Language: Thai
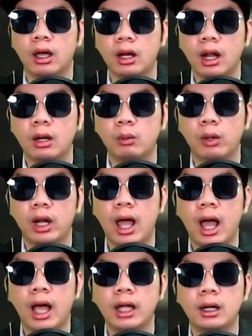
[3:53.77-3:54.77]
รัดเวลา
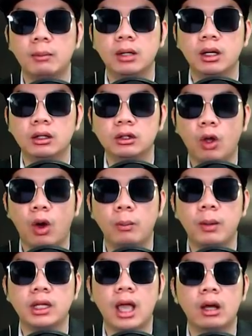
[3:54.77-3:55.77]
ให้ดำเนินต่อไป
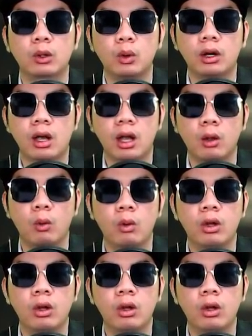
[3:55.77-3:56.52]
อย่างรวดเร็ว